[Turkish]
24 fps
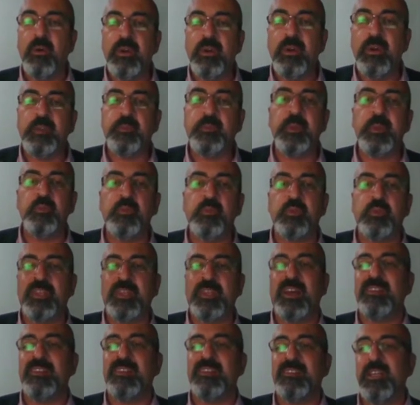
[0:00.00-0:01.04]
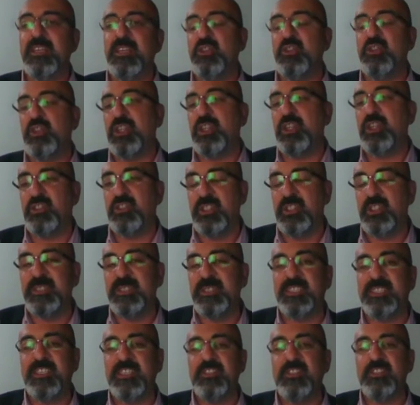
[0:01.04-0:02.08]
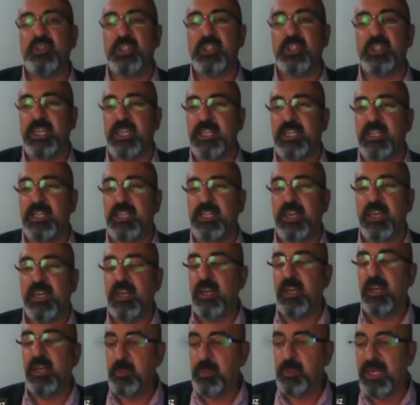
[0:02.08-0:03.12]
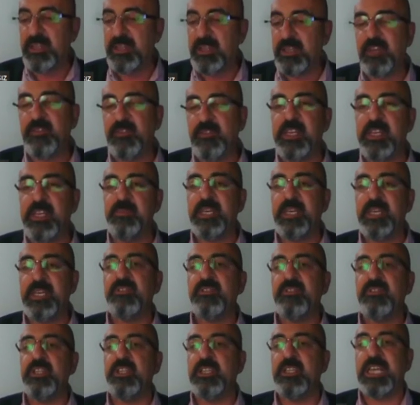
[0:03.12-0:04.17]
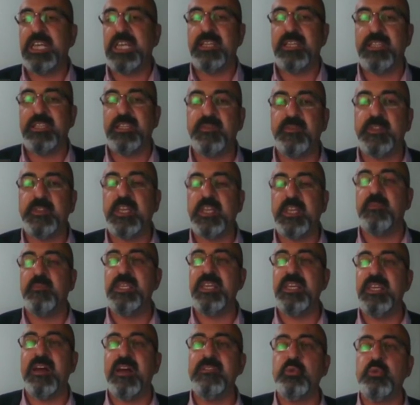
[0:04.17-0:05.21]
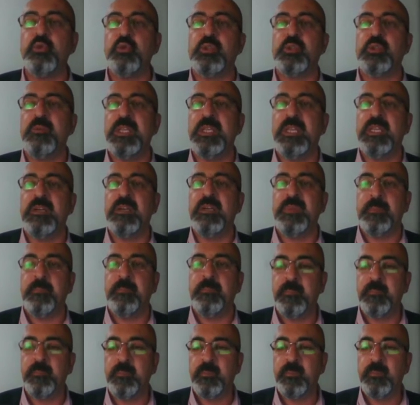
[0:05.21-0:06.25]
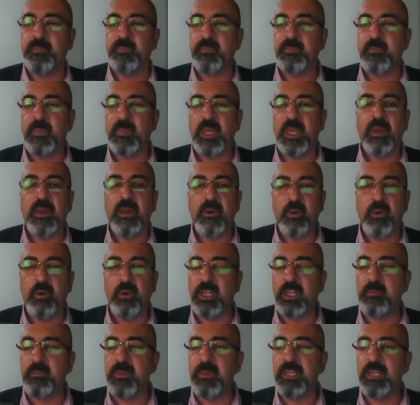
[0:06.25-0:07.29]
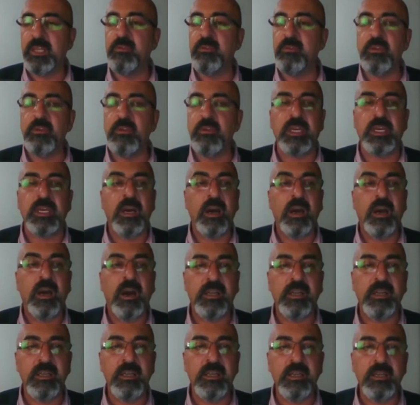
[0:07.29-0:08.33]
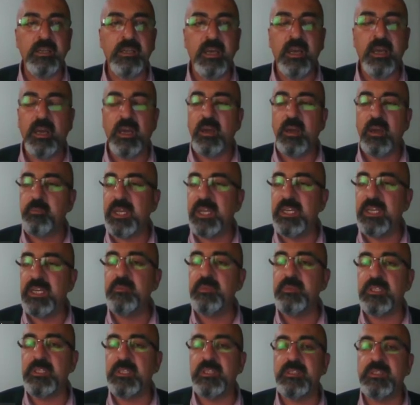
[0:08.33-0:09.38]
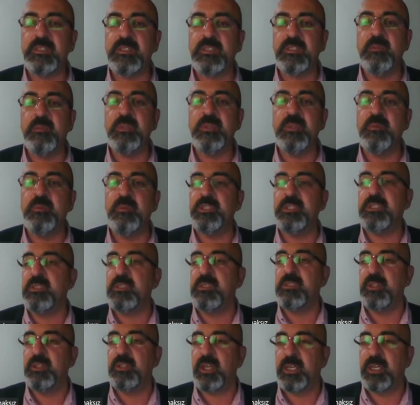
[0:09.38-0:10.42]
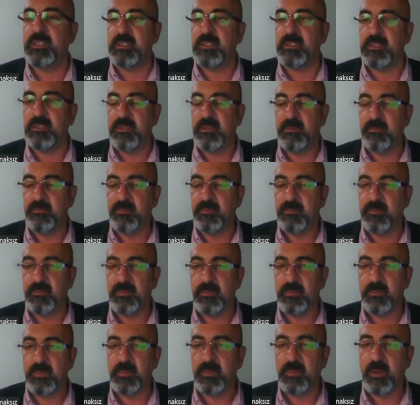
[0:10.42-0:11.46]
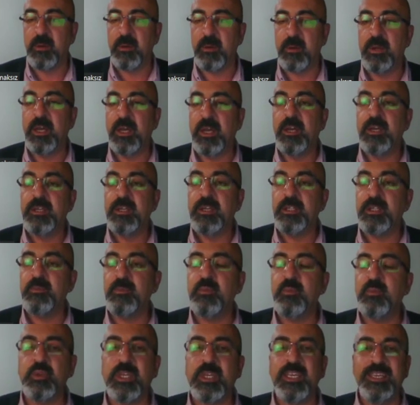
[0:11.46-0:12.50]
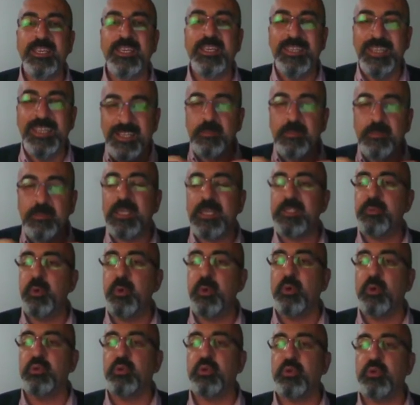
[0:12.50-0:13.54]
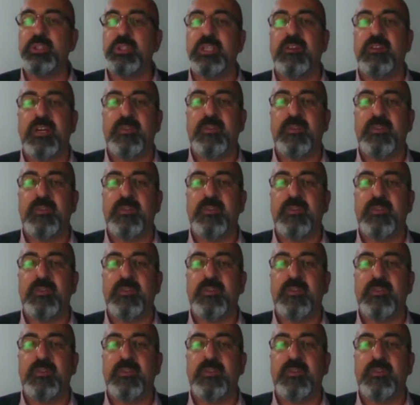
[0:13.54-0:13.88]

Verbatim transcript: öğretmenim diyor tahtaya çizdiğiniz şekli ben defterime geçirirken defterimi yan tutabilir miyim? Öğretmen ne diyor ki? Hayır, benim çizdiğim gibi çizeceksin. Tamam. Şimdi burada inanılmaz bir otorite